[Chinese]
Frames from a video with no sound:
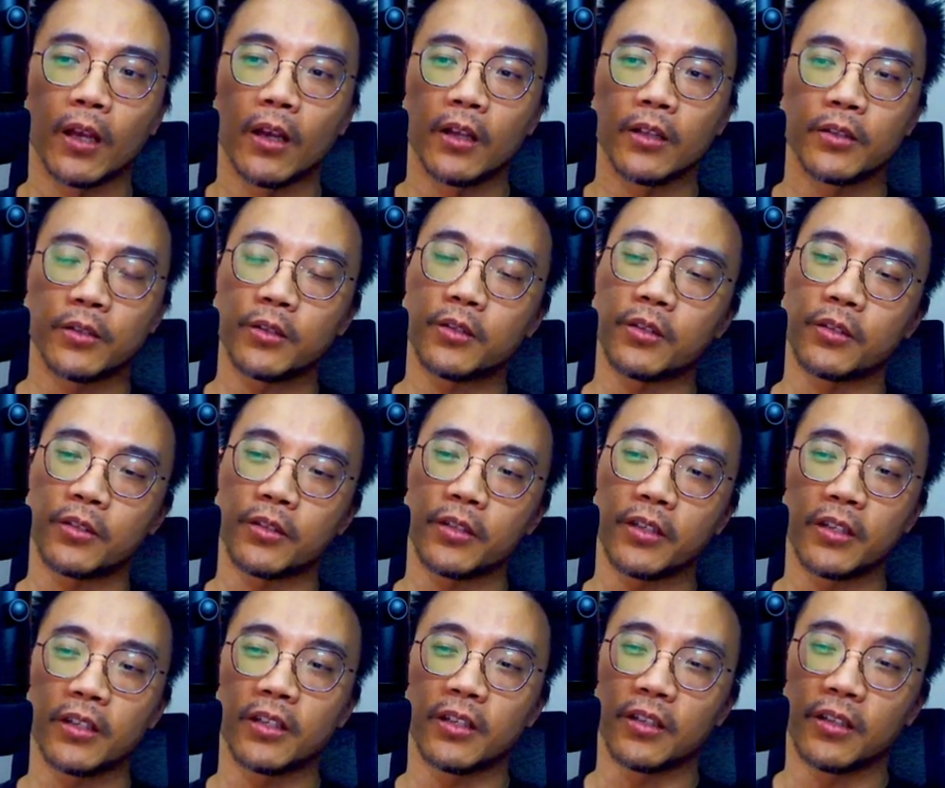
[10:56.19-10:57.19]
这只是一
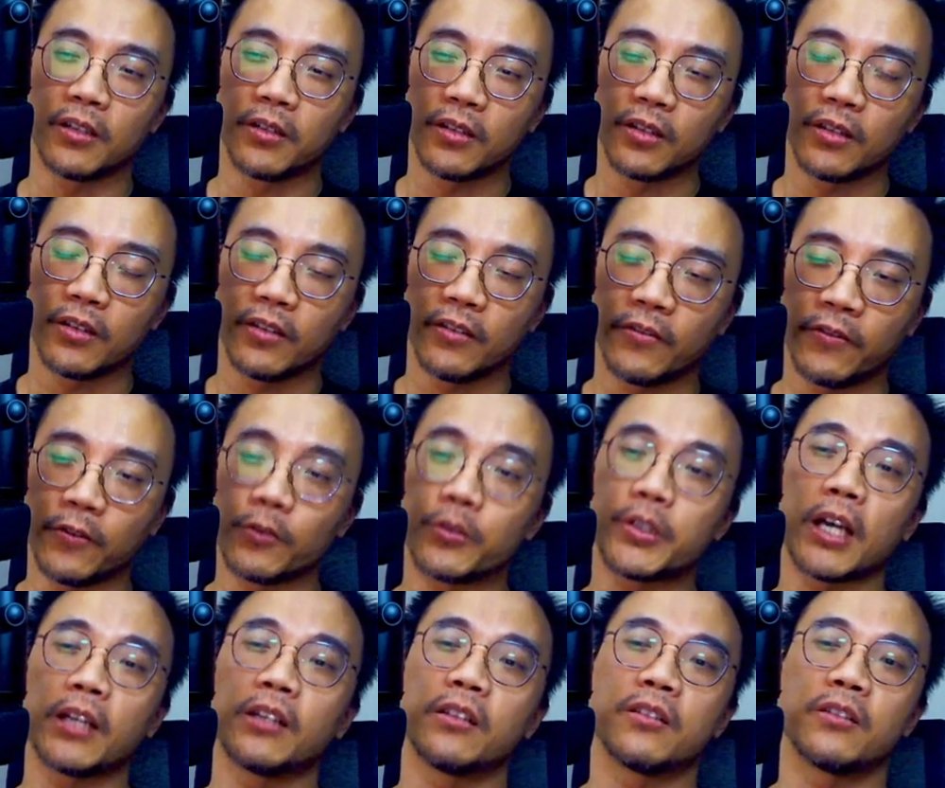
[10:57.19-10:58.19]
个附
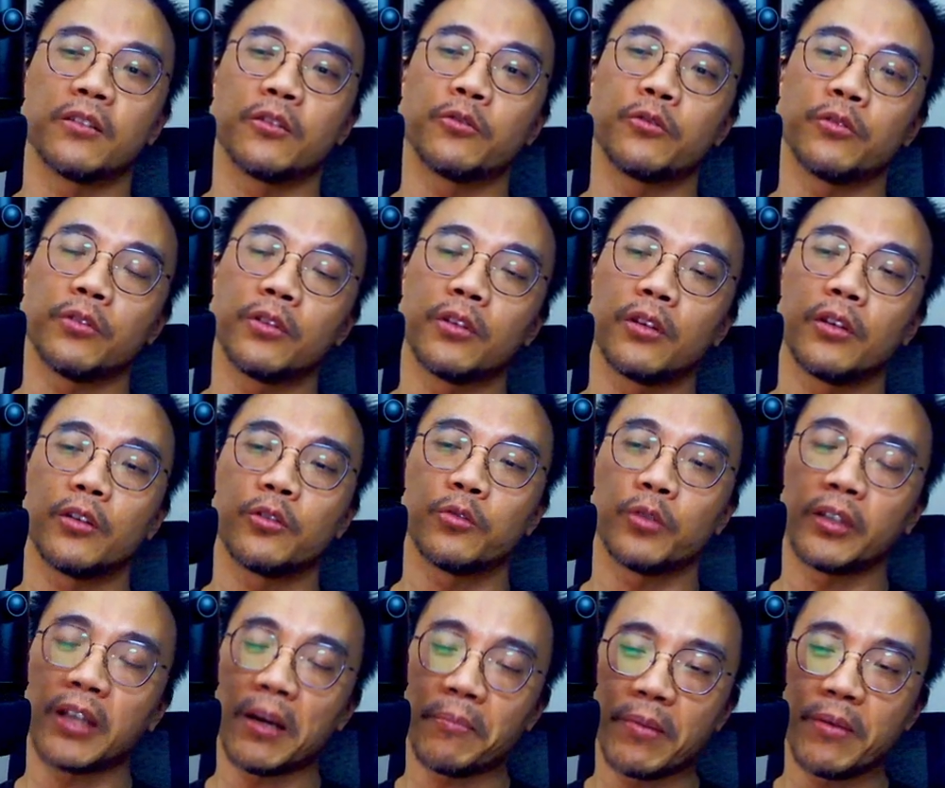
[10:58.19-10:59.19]
加的资讯，所以
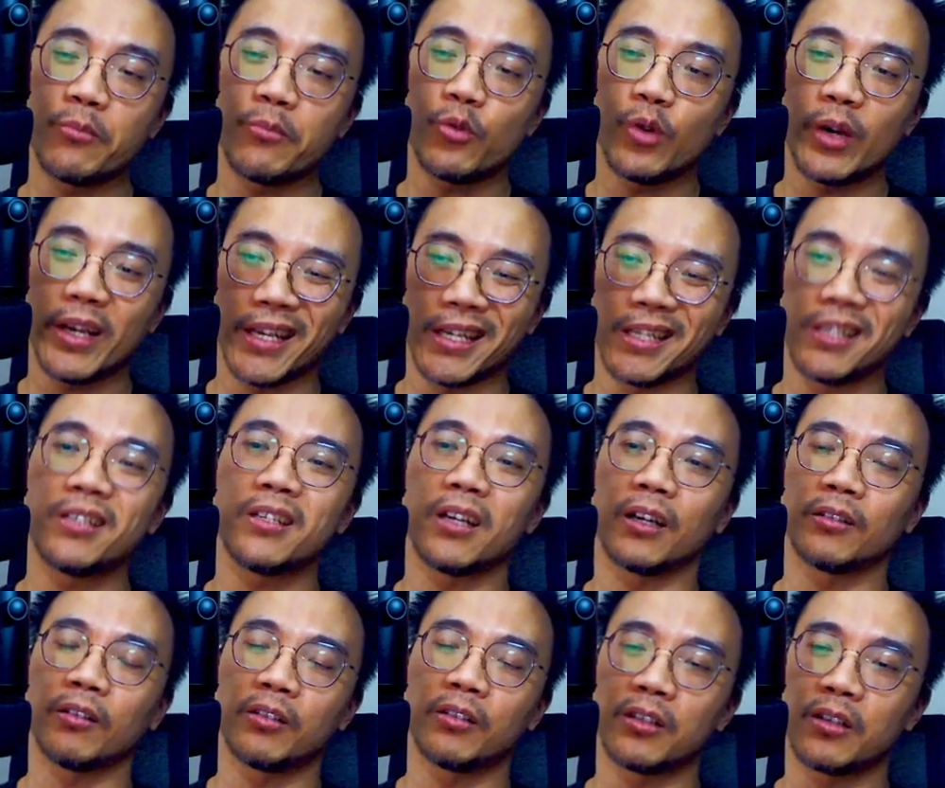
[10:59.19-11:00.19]
它并不会影响
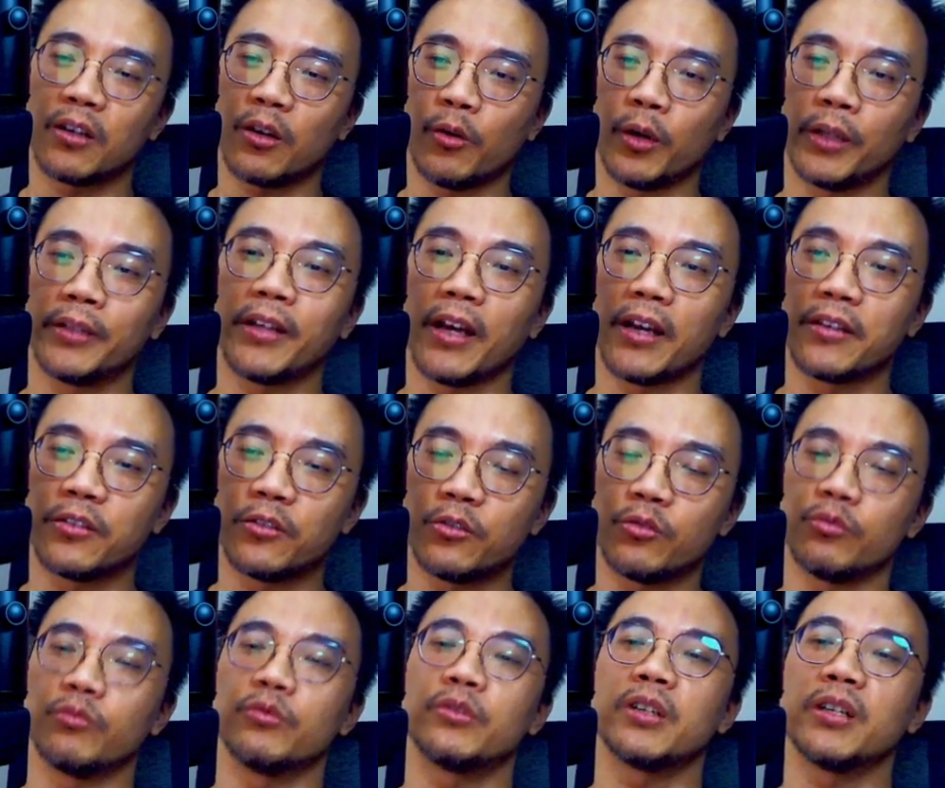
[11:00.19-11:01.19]
到那个官代是
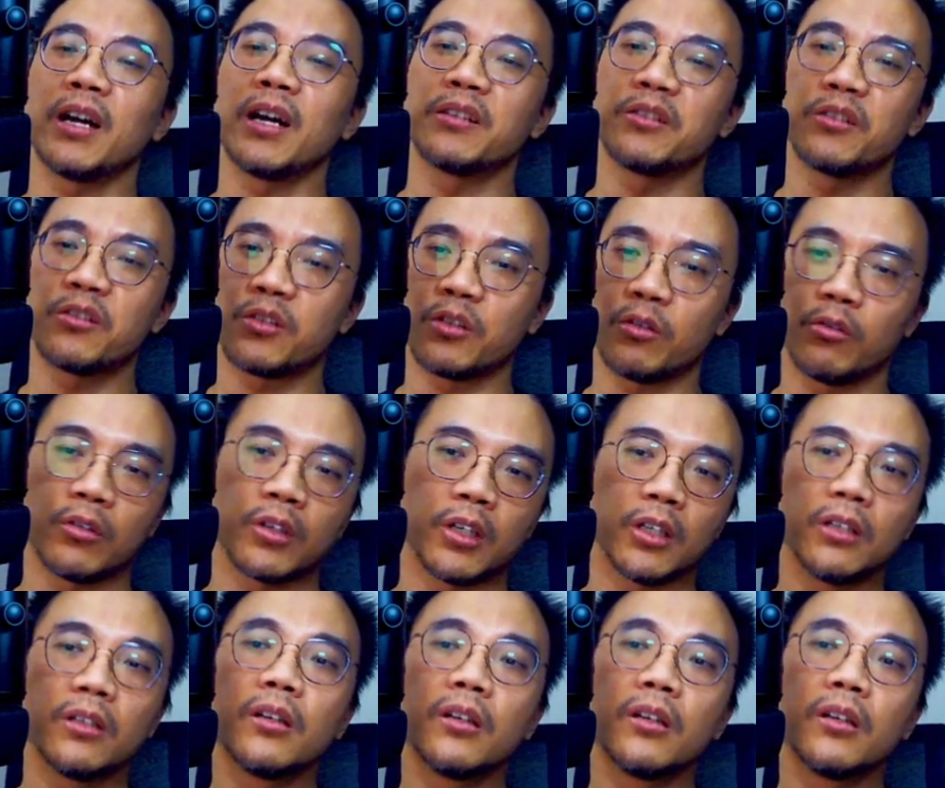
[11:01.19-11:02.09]
主格还是受格，